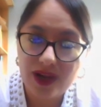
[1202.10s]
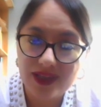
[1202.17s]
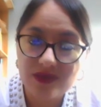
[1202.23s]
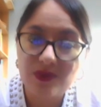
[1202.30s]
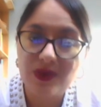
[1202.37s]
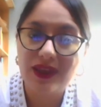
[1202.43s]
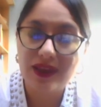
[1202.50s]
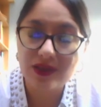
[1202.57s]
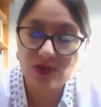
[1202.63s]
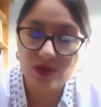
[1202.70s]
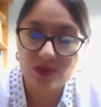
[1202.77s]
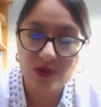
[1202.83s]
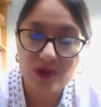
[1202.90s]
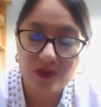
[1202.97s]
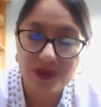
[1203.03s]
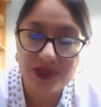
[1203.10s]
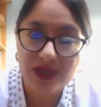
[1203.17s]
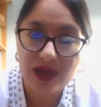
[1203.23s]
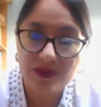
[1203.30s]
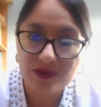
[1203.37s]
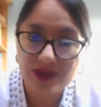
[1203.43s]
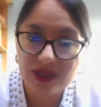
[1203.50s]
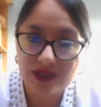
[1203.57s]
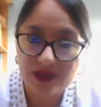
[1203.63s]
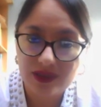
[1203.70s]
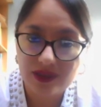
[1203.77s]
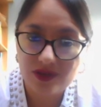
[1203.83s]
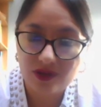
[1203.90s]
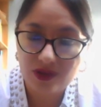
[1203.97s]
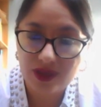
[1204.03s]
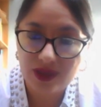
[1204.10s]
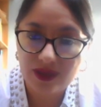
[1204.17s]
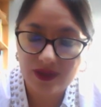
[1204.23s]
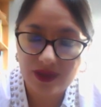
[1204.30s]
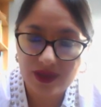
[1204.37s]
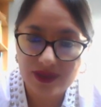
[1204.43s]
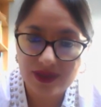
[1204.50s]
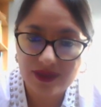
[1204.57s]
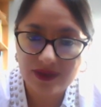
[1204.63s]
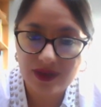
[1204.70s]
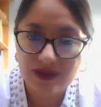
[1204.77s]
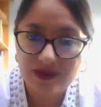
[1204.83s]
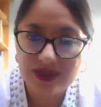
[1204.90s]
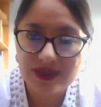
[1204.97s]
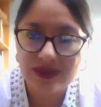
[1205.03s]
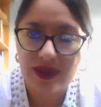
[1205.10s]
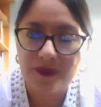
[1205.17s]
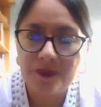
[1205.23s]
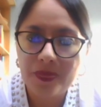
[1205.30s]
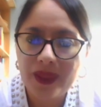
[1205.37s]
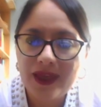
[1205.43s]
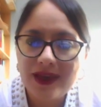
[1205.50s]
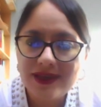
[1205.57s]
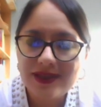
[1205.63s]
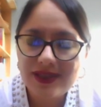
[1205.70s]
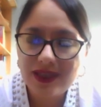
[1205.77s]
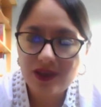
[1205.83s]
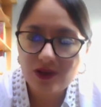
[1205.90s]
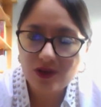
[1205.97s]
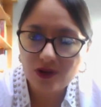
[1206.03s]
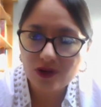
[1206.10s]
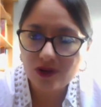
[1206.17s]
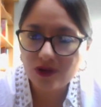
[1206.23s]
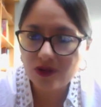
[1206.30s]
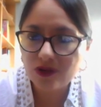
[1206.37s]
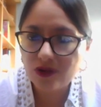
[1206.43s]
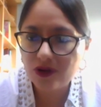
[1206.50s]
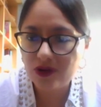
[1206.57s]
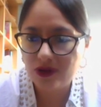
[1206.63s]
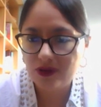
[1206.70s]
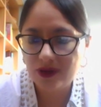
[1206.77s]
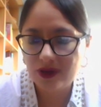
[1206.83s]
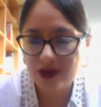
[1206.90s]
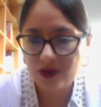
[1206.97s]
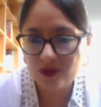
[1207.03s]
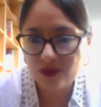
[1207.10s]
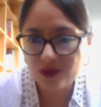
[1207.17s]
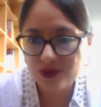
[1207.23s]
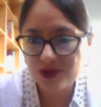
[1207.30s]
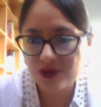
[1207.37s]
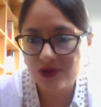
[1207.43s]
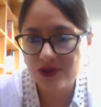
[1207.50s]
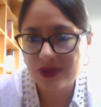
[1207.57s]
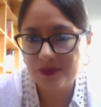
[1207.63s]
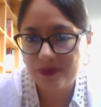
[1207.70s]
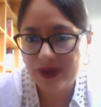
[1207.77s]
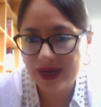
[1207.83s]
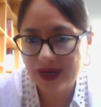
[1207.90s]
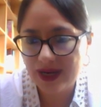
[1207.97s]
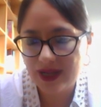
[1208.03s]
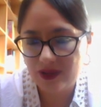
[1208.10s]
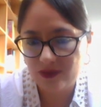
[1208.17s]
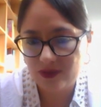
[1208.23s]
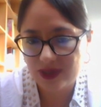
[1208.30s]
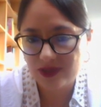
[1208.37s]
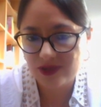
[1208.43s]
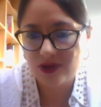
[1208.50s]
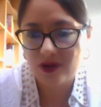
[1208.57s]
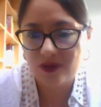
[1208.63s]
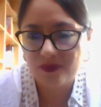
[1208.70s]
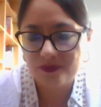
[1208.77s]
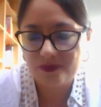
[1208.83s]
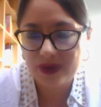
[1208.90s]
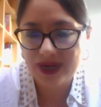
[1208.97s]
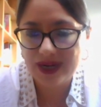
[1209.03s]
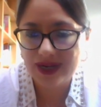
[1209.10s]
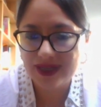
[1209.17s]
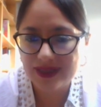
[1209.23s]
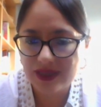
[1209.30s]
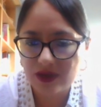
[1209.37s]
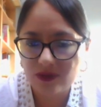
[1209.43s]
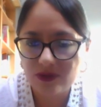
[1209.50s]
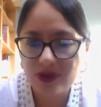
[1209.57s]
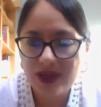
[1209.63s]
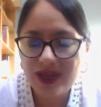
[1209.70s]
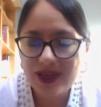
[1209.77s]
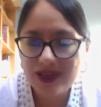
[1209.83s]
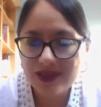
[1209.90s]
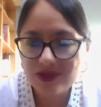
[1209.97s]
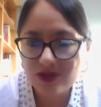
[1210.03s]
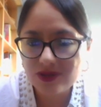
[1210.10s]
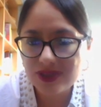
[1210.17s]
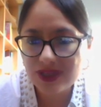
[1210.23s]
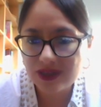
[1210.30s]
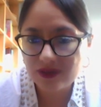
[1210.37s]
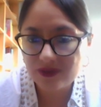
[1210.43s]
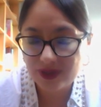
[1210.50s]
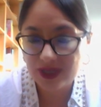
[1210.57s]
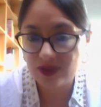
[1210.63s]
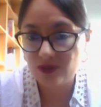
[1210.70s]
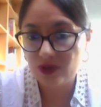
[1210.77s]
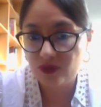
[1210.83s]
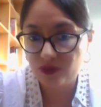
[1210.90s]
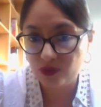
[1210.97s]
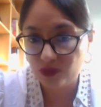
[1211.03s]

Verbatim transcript: con las vidas, como conversábamos al inicio de, de esta entrevista. Si yo no doy recursos para la educación, para la salud, estoy sacrificando el